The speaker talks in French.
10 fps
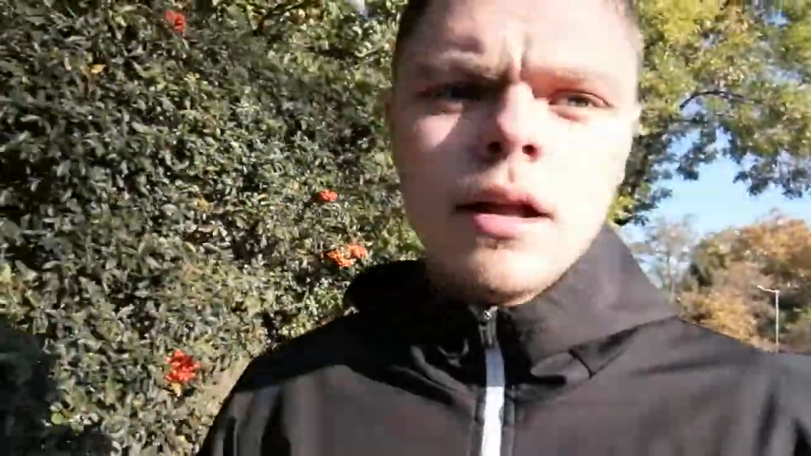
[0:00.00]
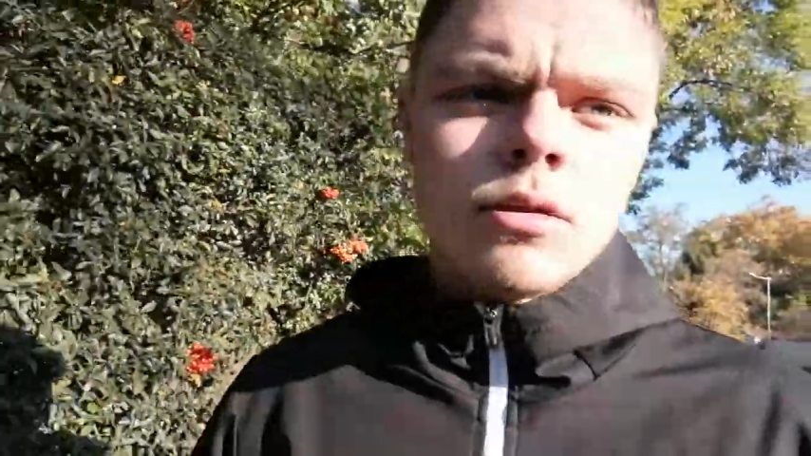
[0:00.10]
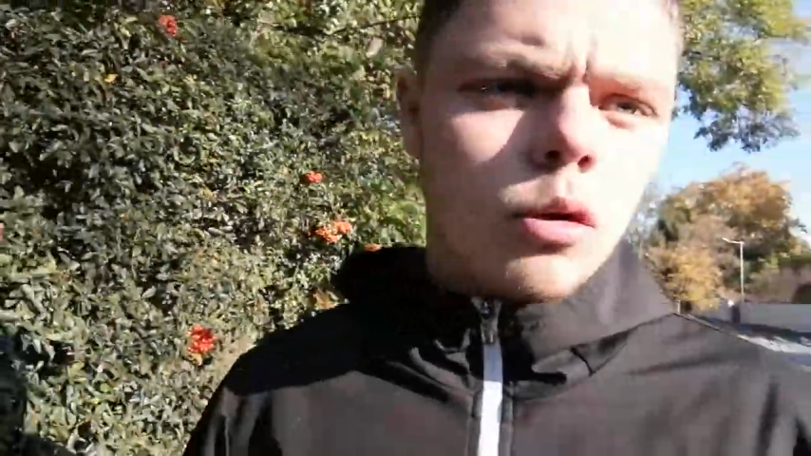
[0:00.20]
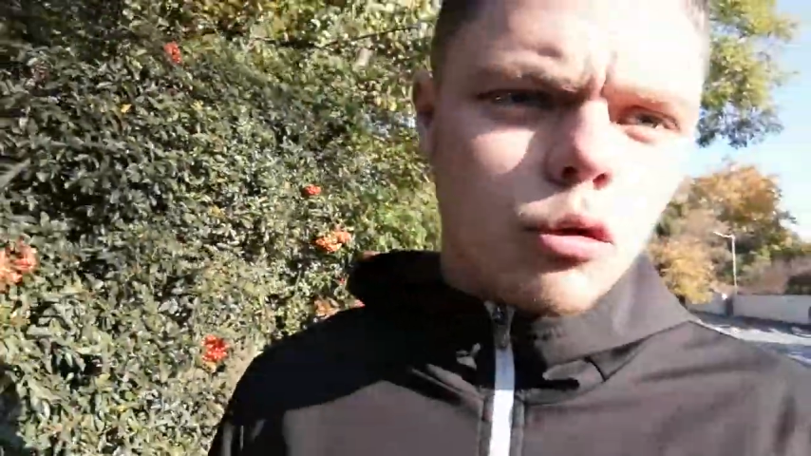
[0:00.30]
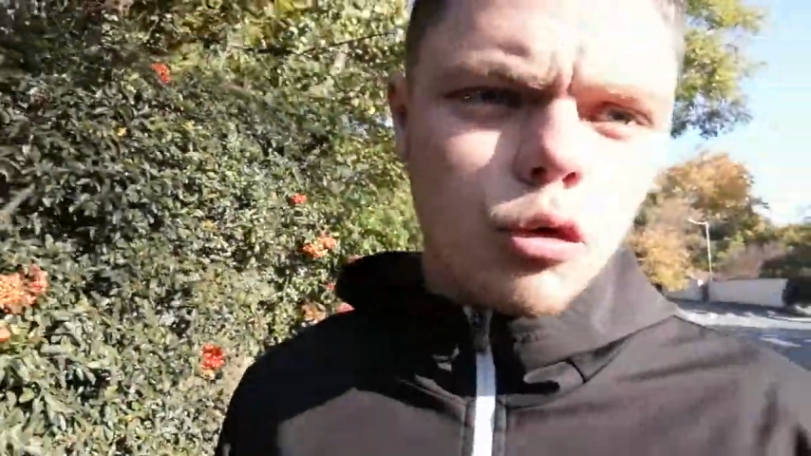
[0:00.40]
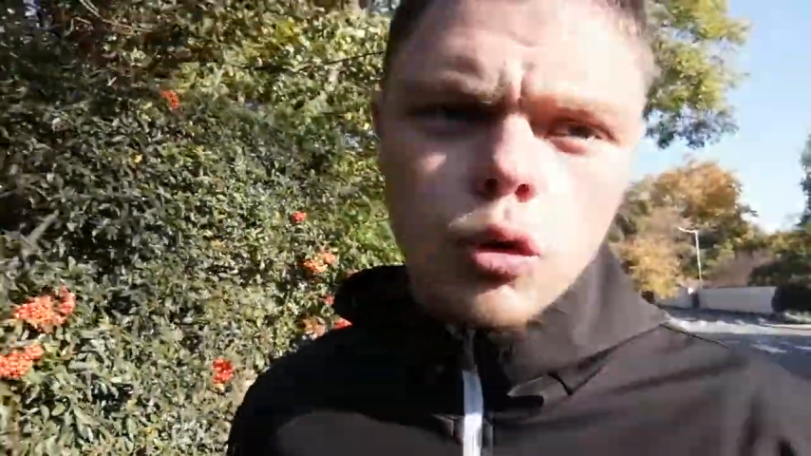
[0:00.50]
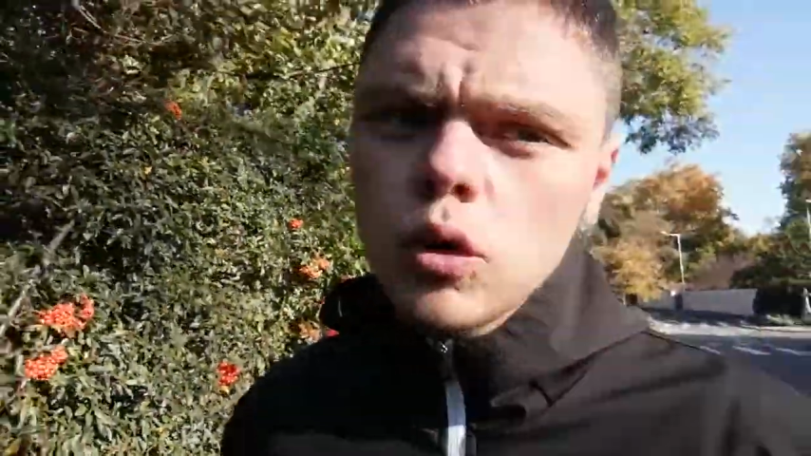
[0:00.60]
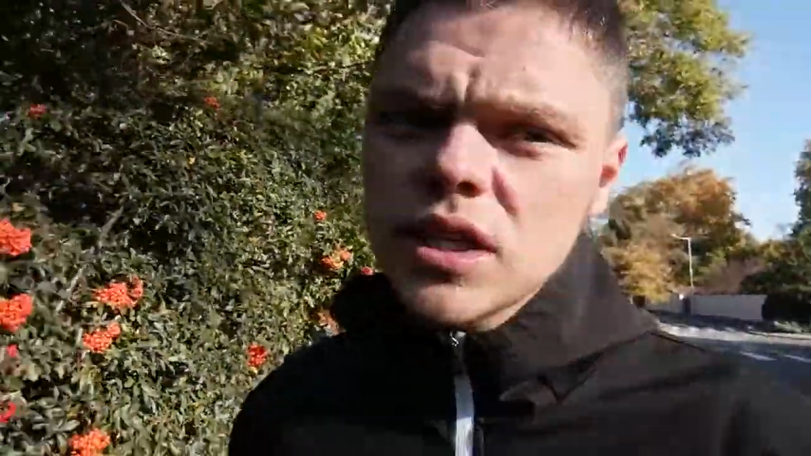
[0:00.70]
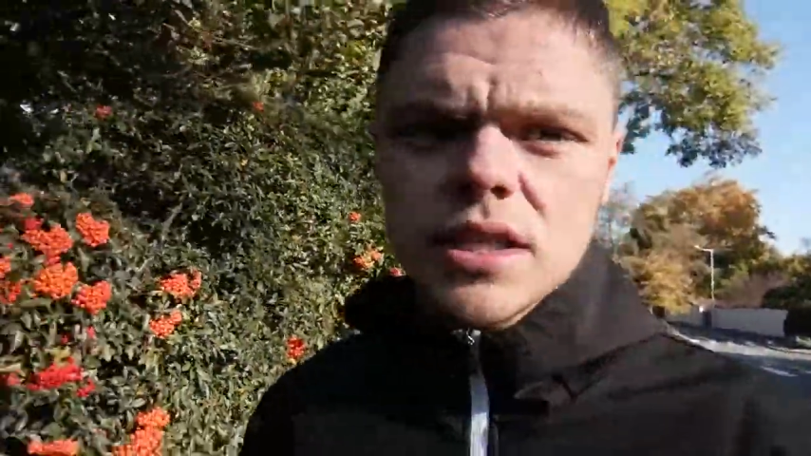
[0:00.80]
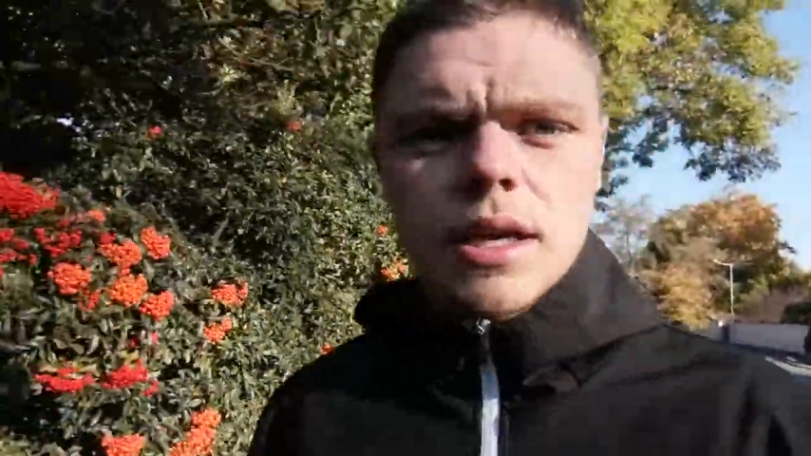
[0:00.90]
Donc du coup,
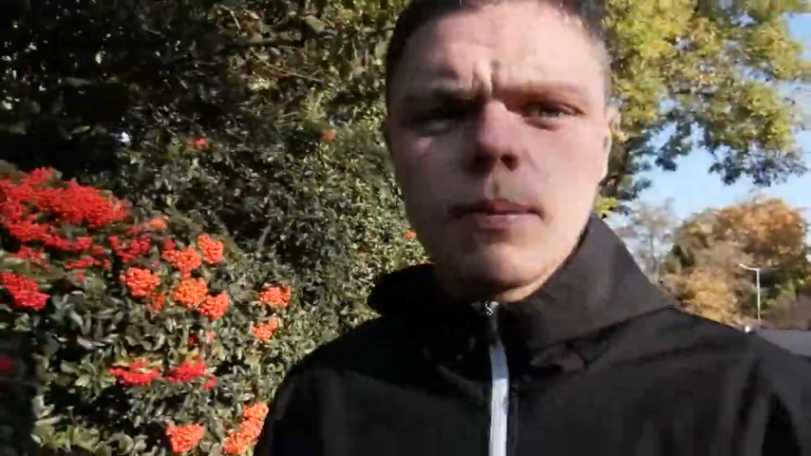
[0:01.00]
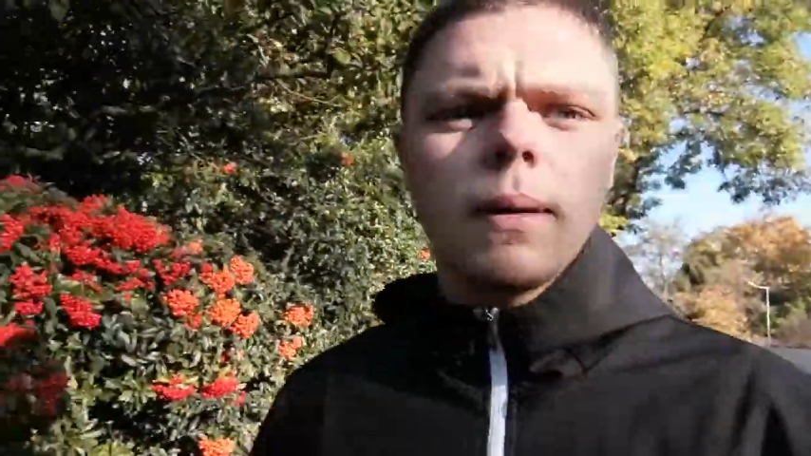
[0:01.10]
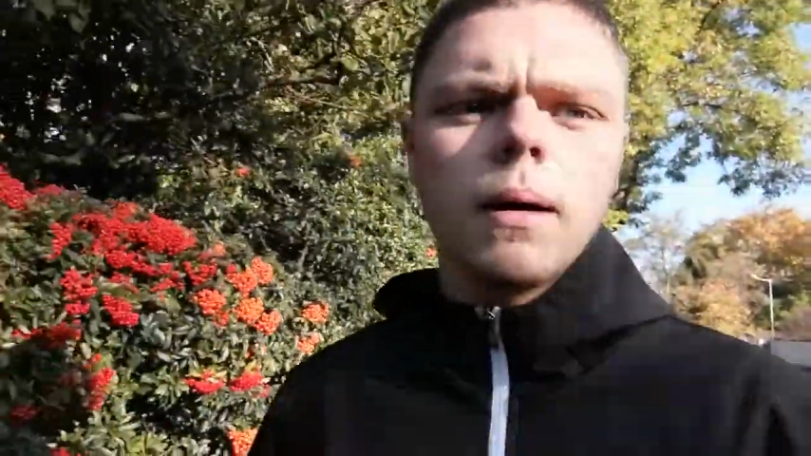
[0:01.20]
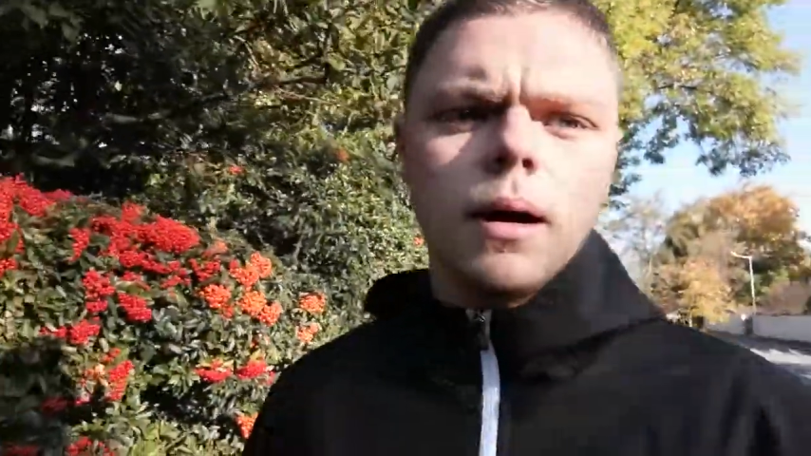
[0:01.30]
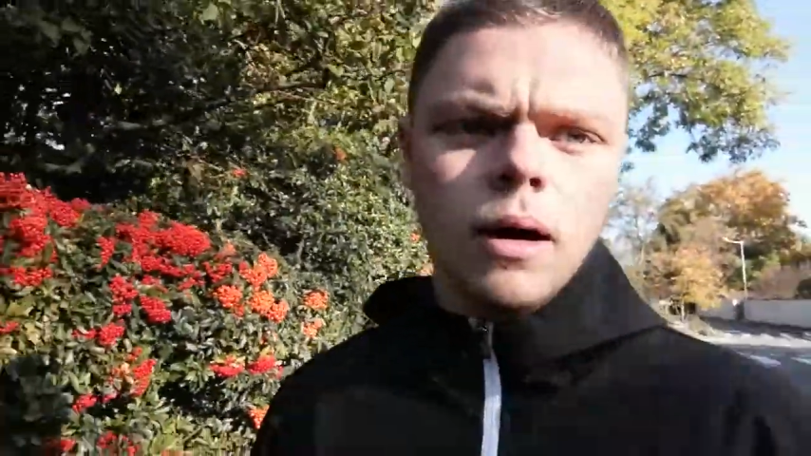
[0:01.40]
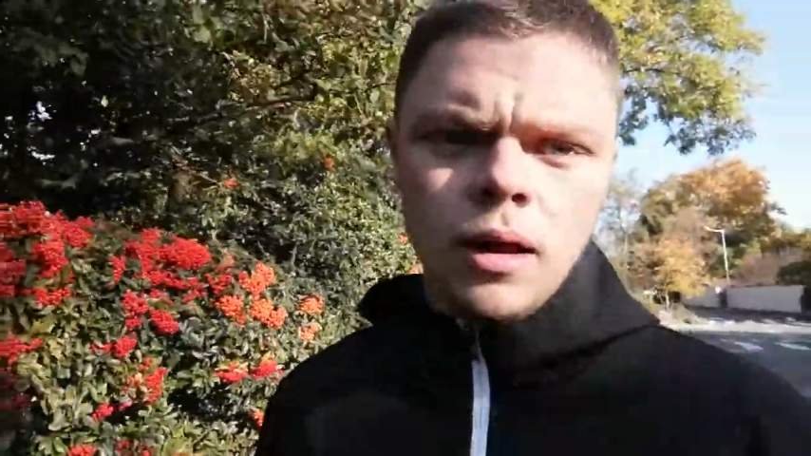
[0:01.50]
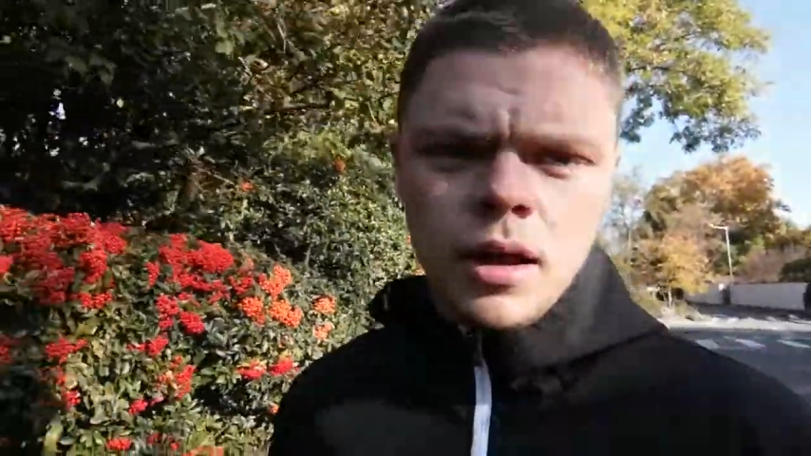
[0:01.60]
ça serait pas,